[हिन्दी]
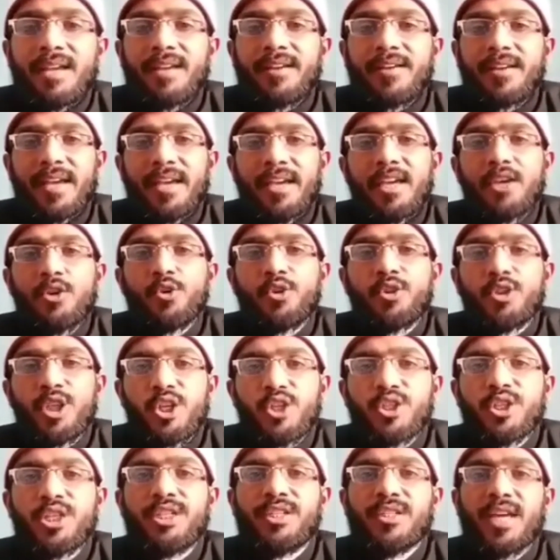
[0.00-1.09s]
रही जो
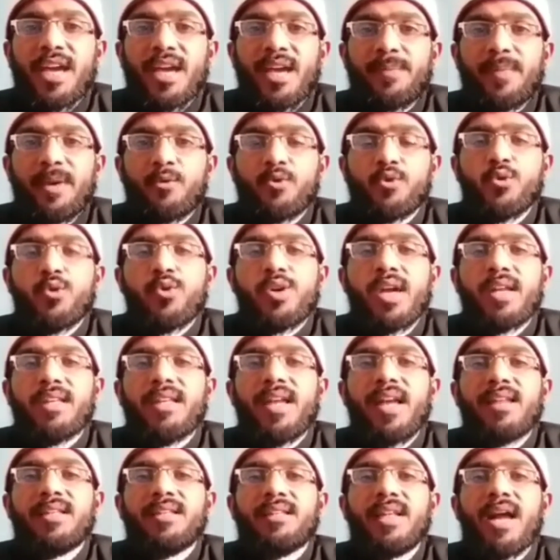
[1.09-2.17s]
तीसरी टाइप है उसको कहते
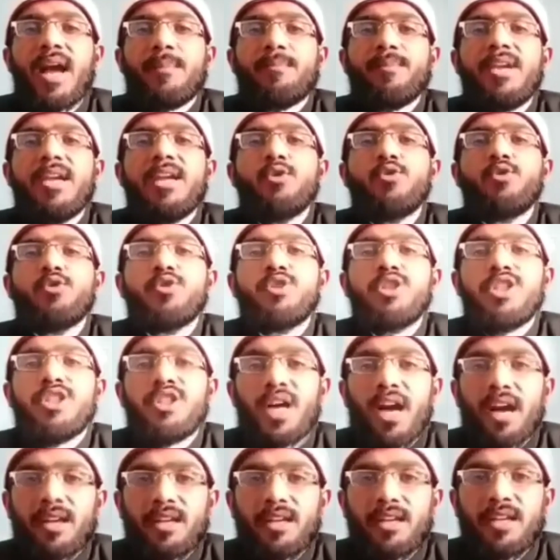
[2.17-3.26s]
हैं तामीन
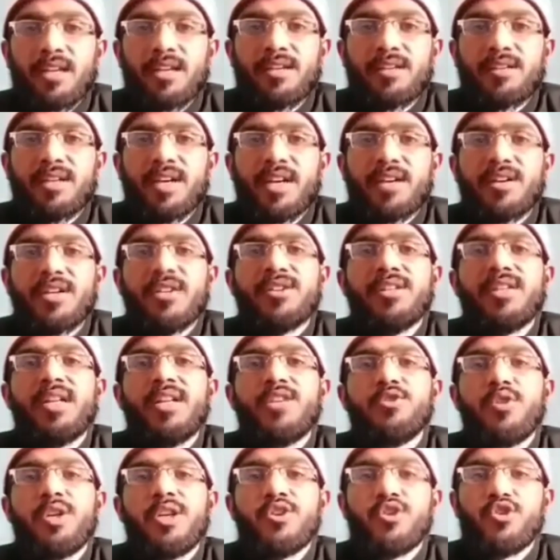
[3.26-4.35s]
तिजारी यानी ट्रेडिशनल
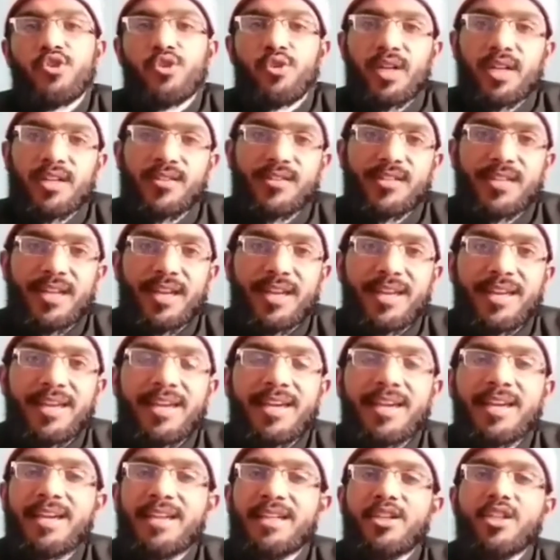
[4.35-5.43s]
जो इंश्योरेंस है
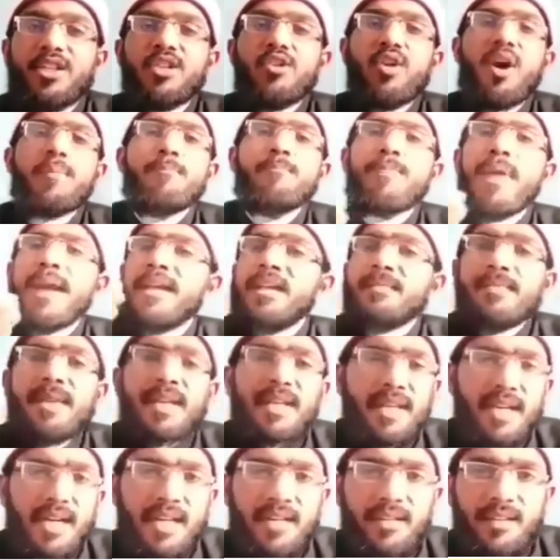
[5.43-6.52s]
ये जो हम बैंक में
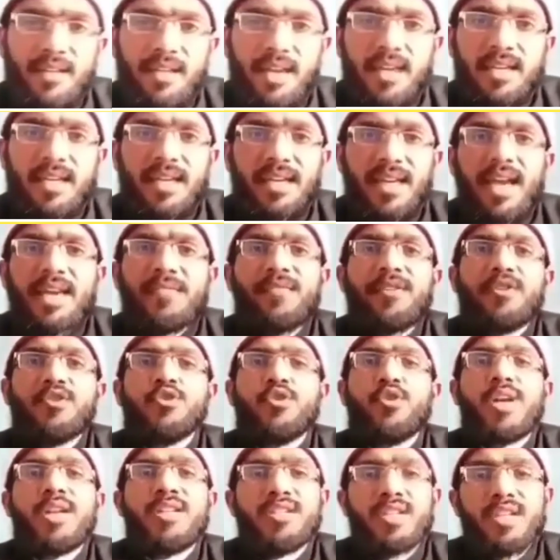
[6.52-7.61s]
कराते हैं या लाइफ
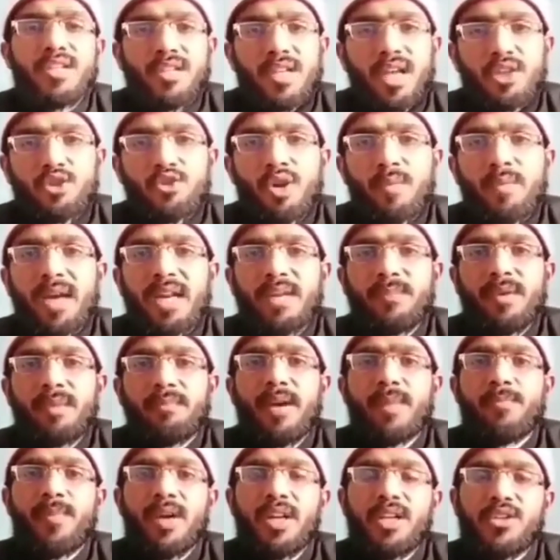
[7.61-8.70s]
इंश्योरेंस के साथ जो हमारी
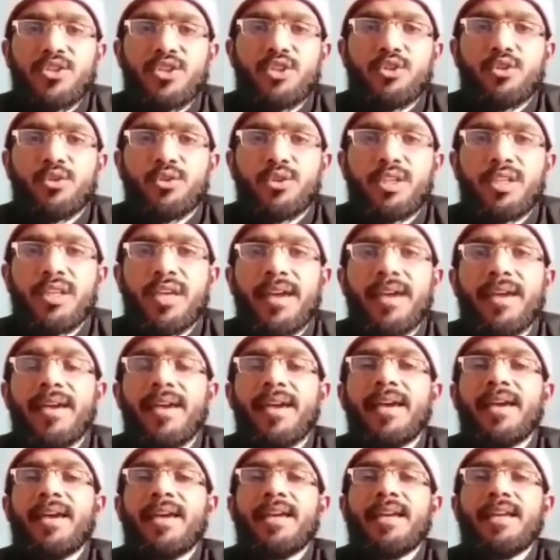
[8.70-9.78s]
बीमा पॉलिसी होती है
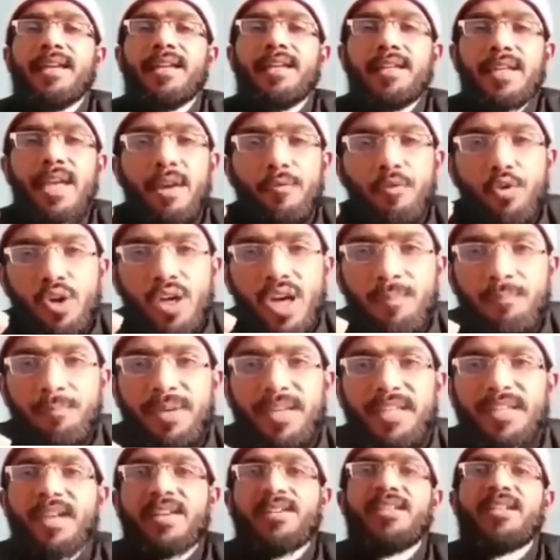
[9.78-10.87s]
ये वो
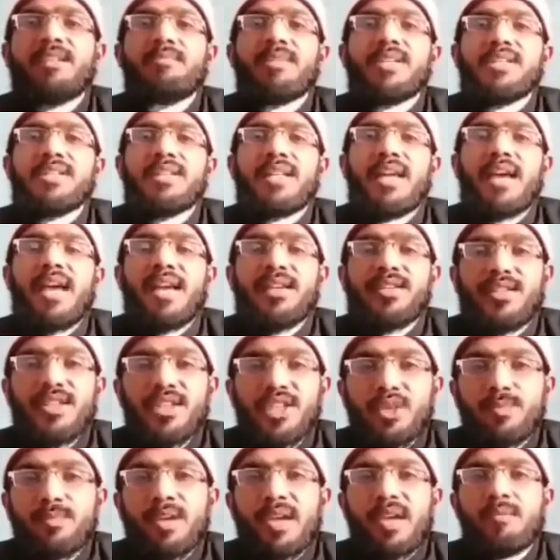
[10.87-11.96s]
कॉम्प्लिकेटेड मसला है
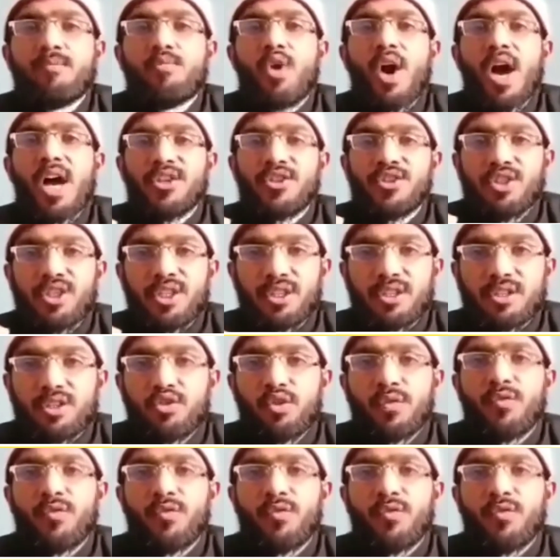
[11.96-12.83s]
जिसमें मुआसर जो